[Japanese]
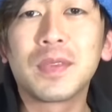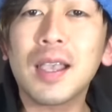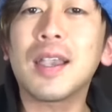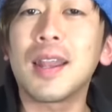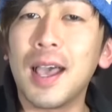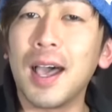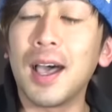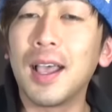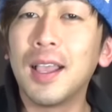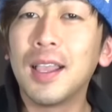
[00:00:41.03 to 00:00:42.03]
だか
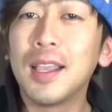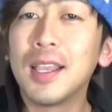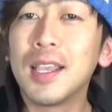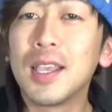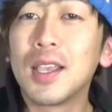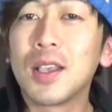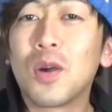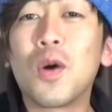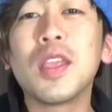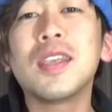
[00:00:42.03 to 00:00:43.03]
ら、
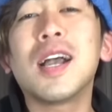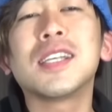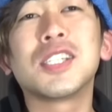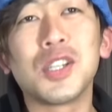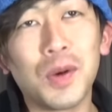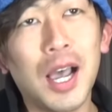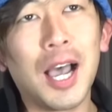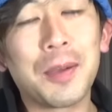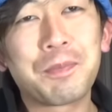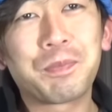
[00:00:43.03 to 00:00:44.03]
これに関しては、